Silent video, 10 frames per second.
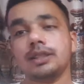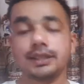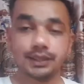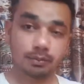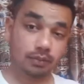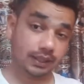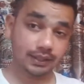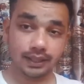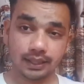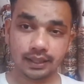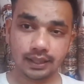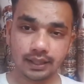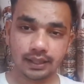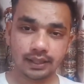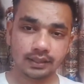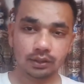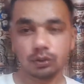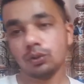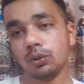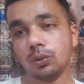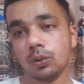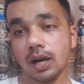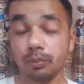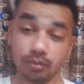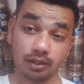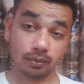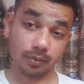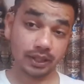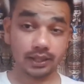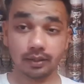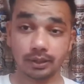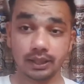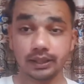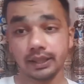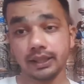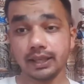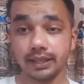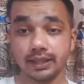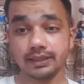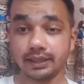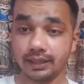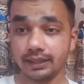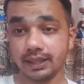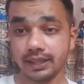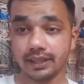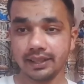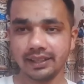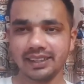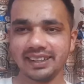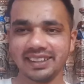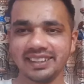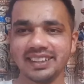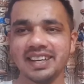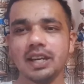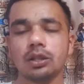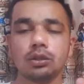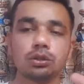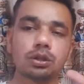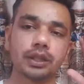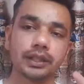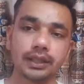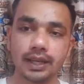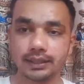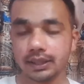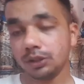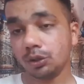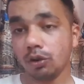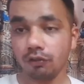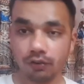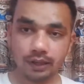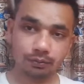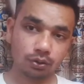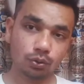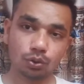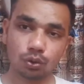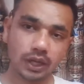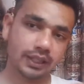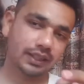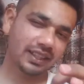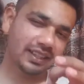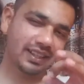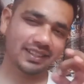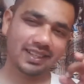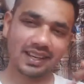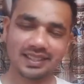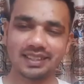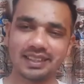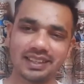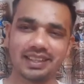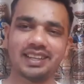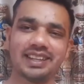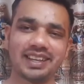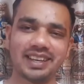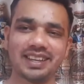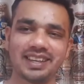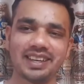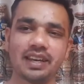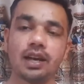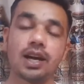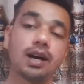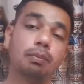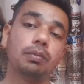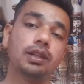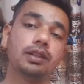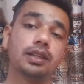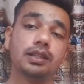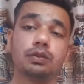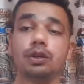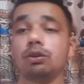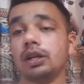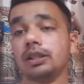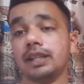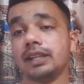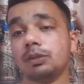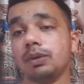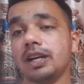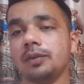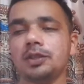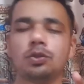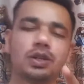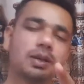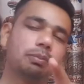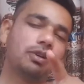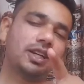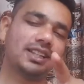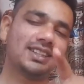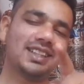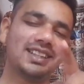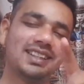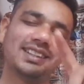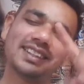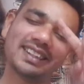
संजय मांजरेकर का तो आप भी अब कमेंट करके बताना कि क्या ये सही था या गलत तो दोस्तों ये थी आज की टॉप फाइव न्यूज़ जो आ रही थी क्रिकेट जगत से निकल के अब मिलते हैं इस वीडियो के अब नेक्स्ट पार्ट में जो कि है प्रिडिक्शन